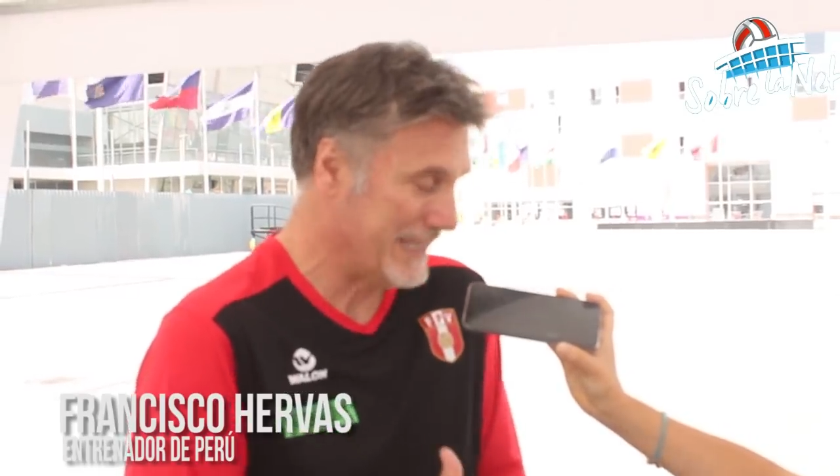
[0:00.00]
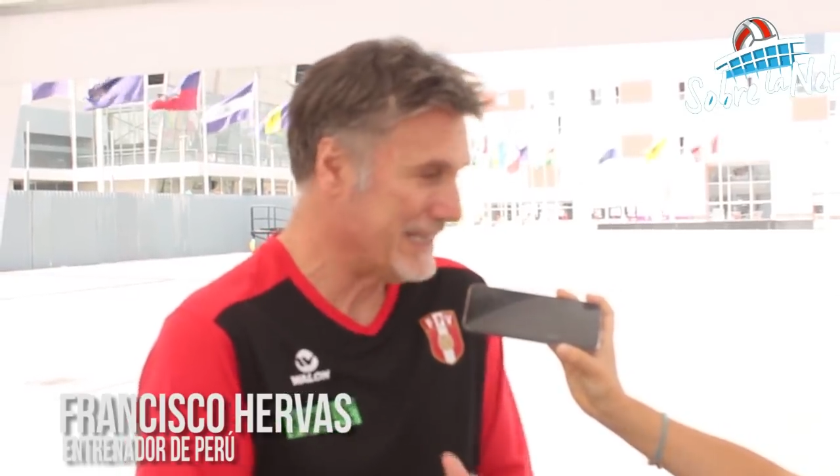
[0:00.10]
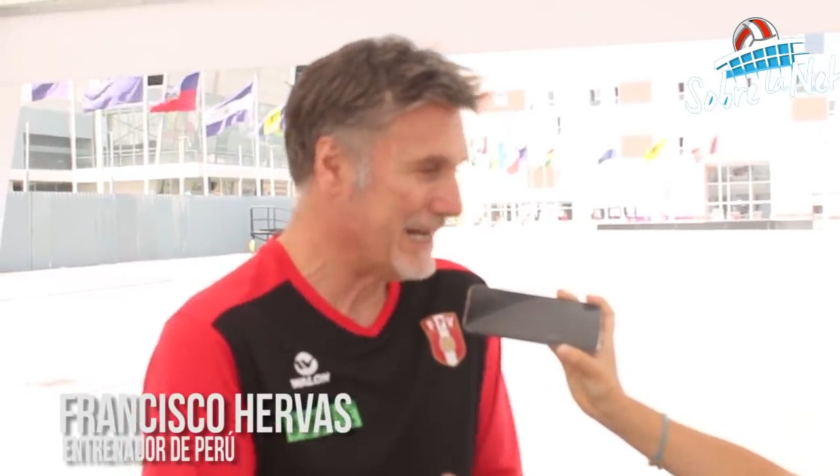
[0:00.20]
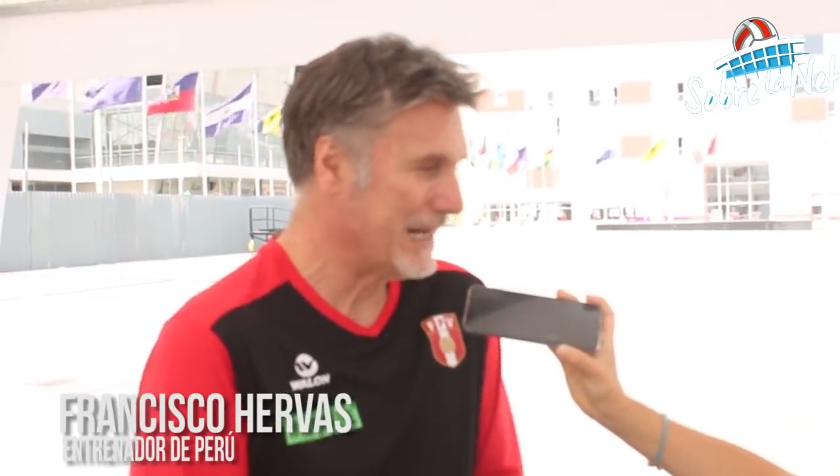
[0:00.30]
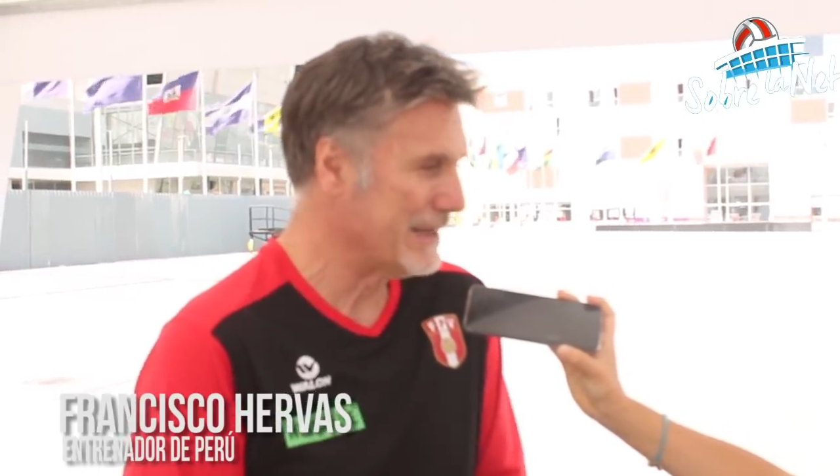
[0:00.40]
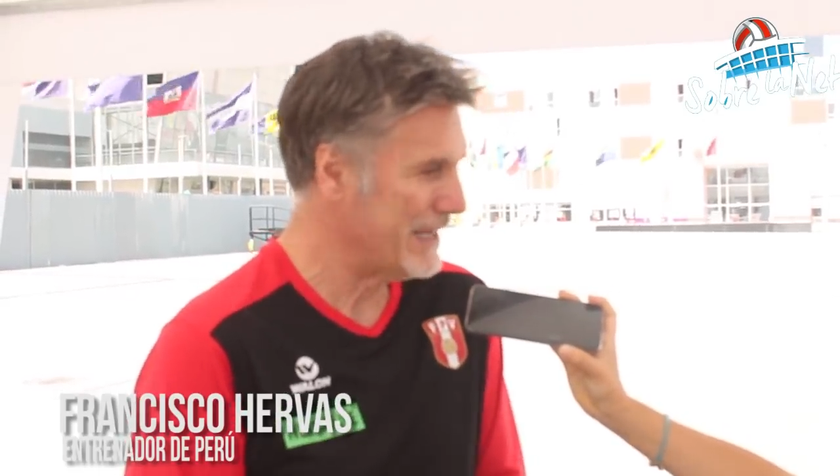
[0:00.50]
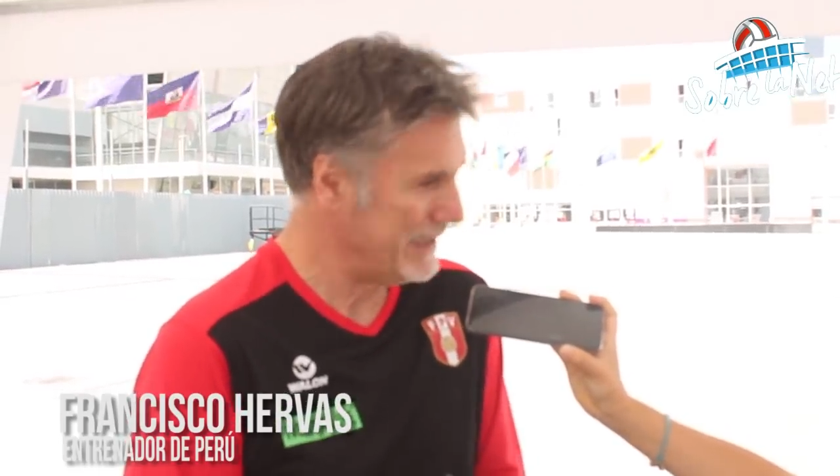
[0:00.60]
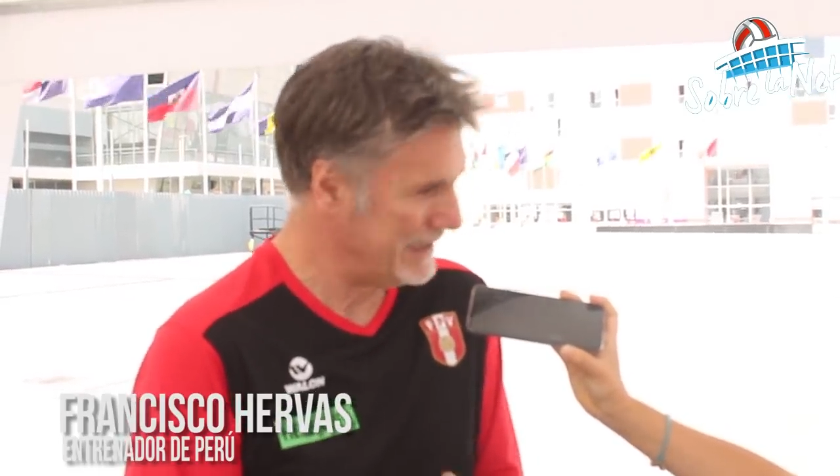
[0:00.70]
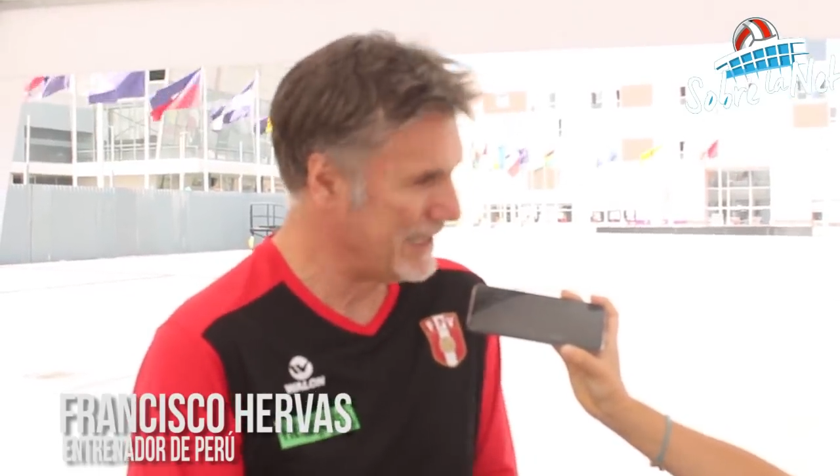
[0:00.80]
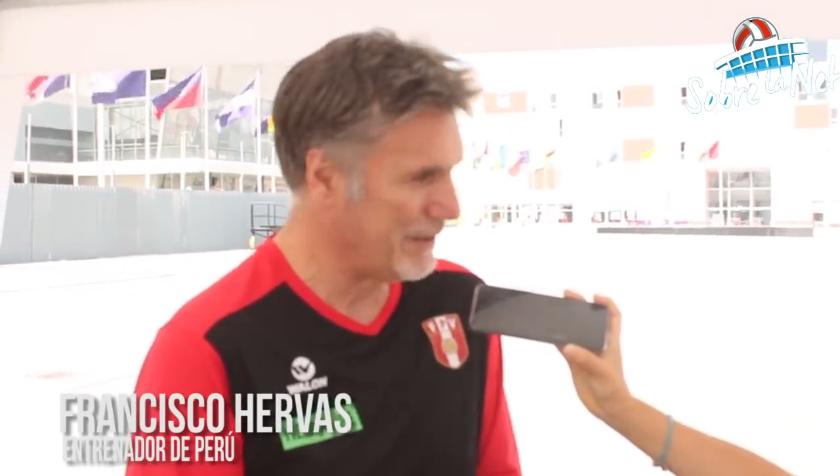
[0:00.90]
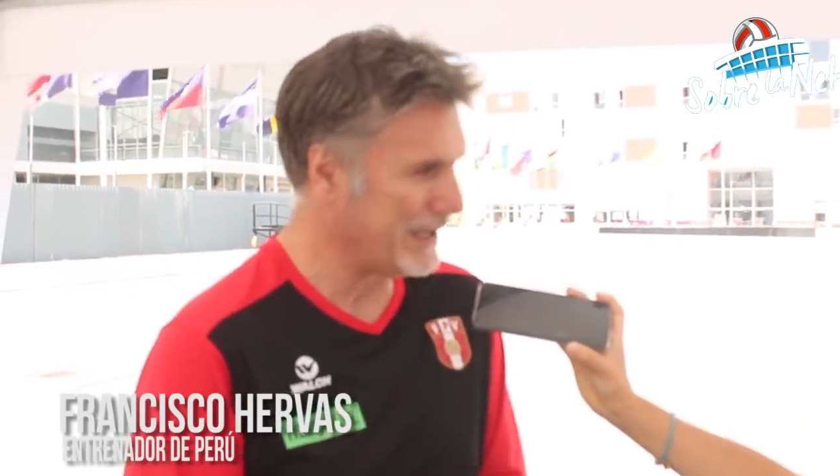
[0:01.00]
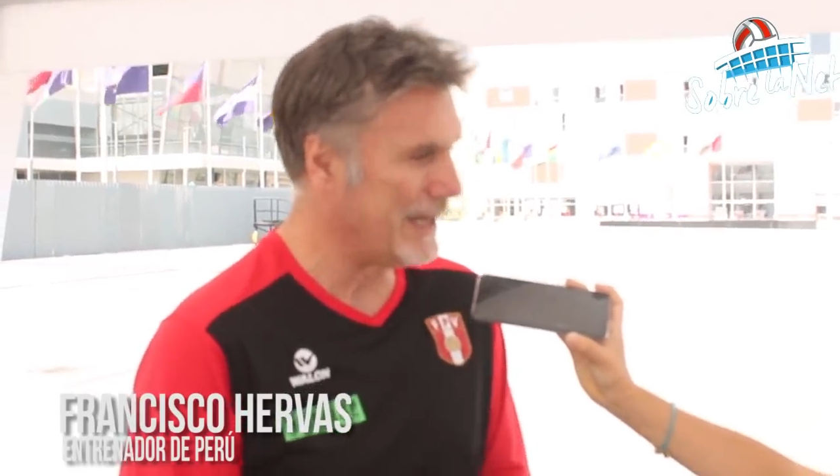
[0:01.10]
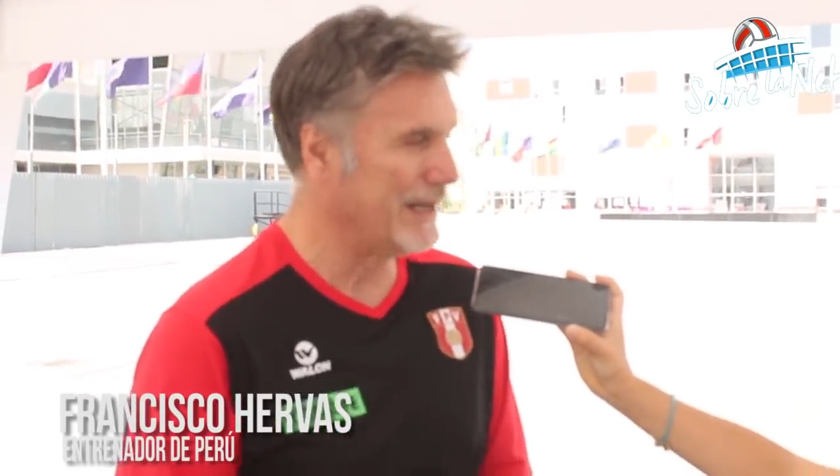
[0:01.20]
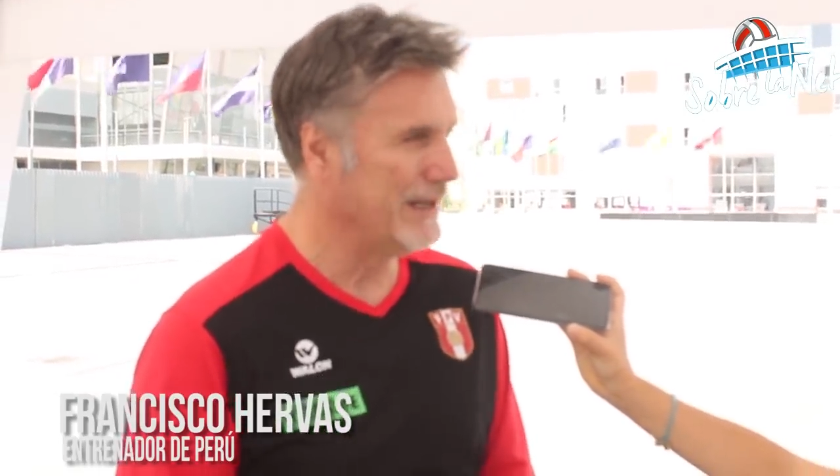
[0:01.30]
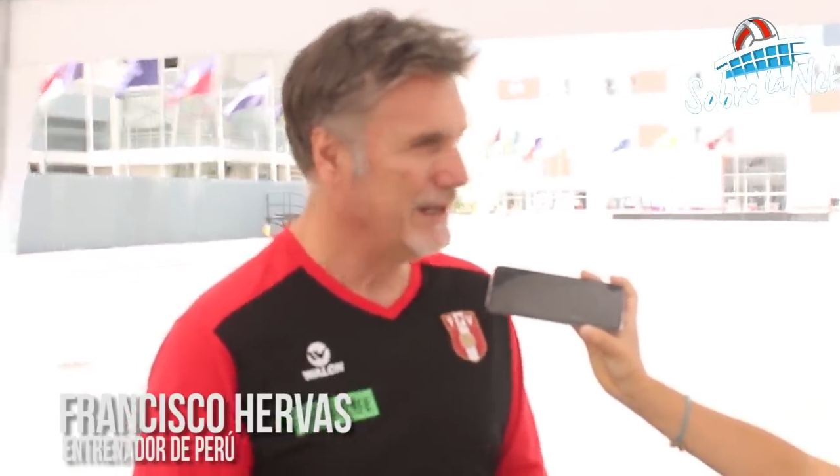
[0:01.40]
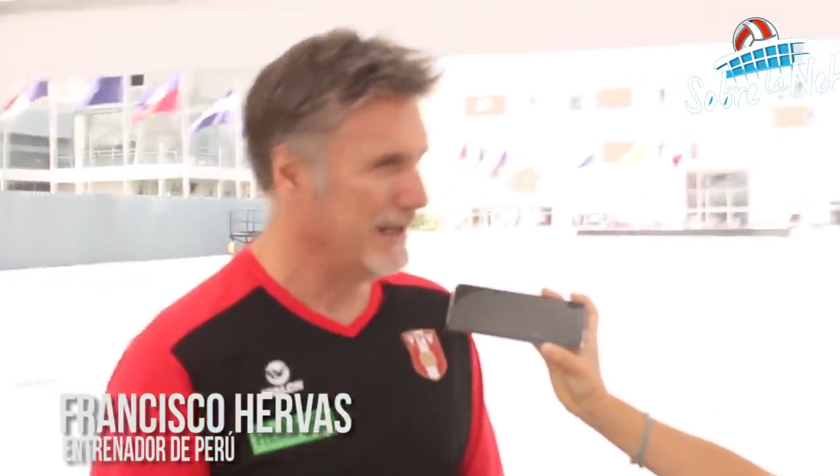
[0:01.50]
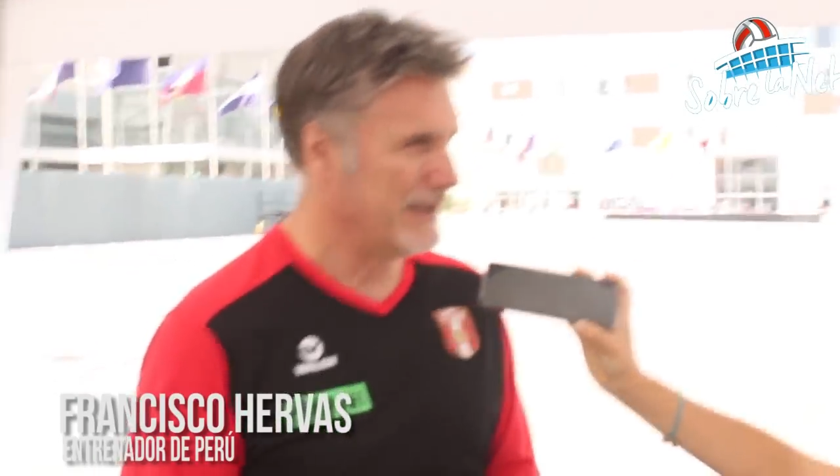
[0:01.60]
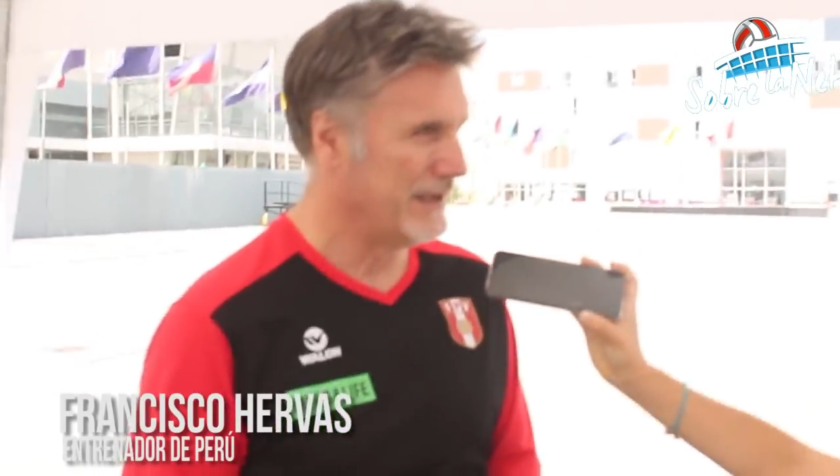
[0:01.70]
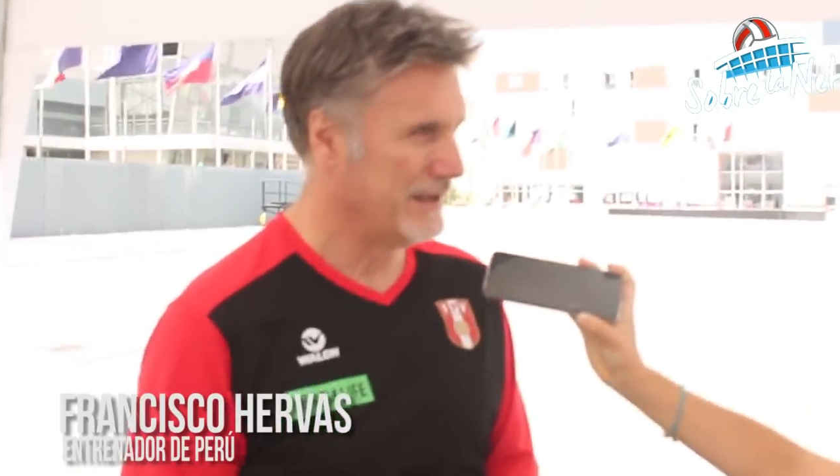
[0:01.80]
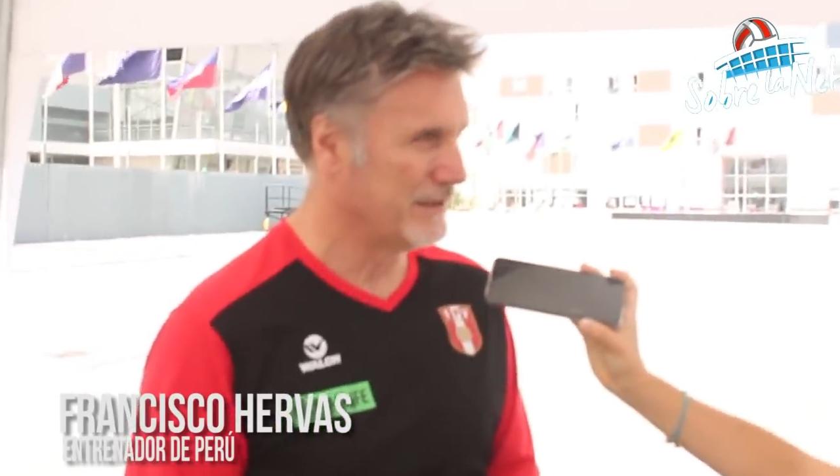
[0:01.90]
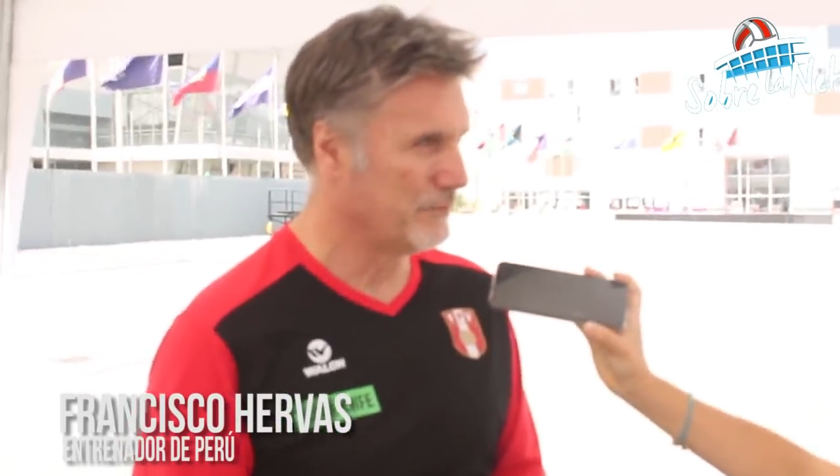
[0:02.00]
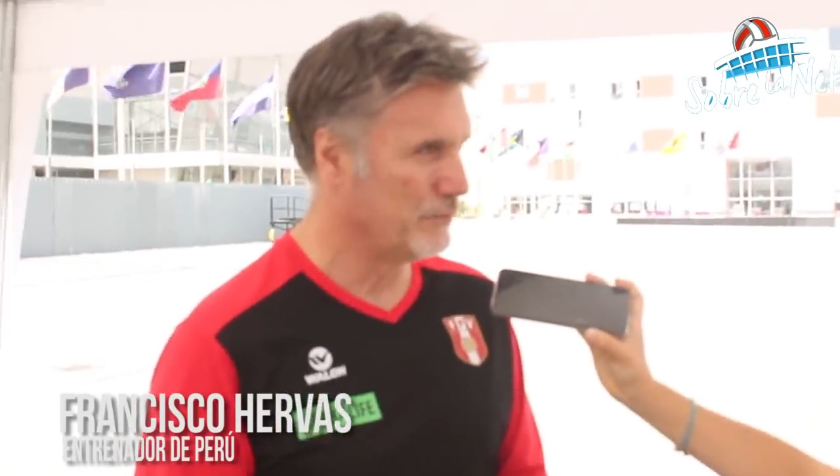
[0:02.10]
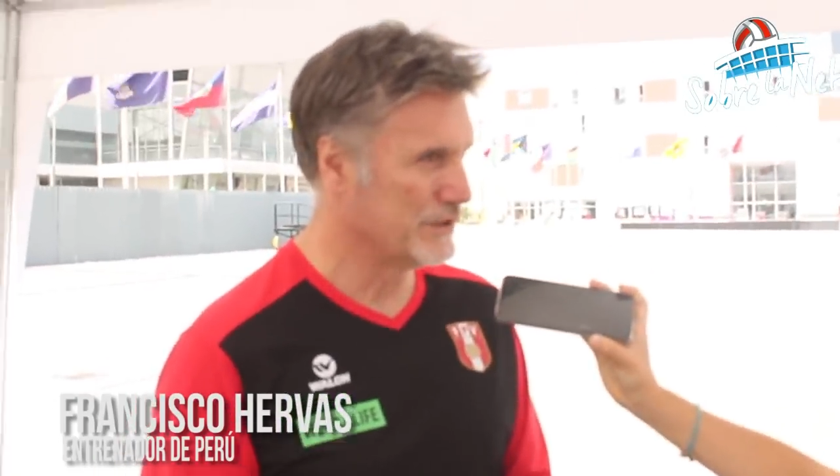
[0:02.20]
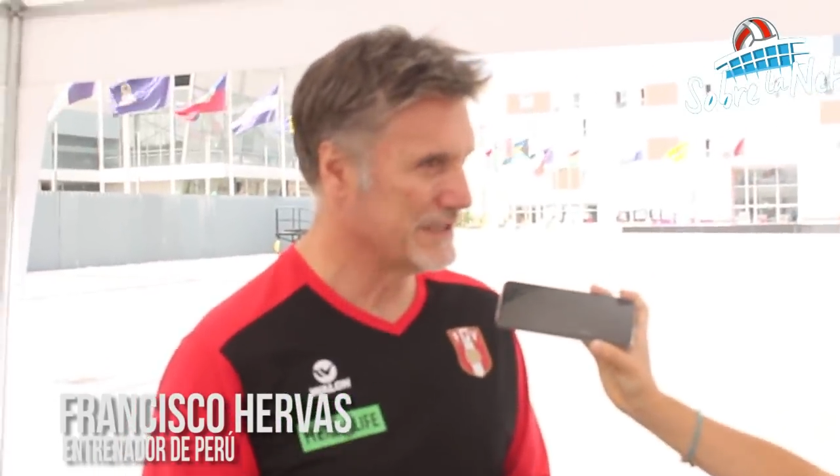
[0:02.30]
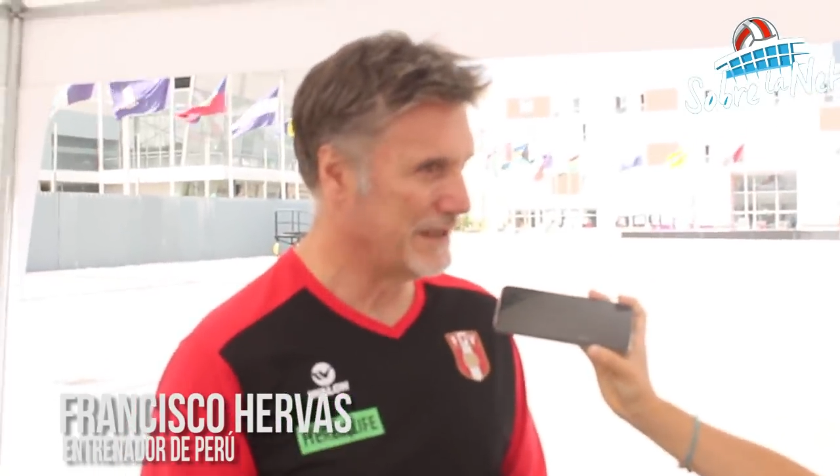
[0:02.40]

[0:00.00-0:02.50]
intenta alcanzar y que trabaja eh,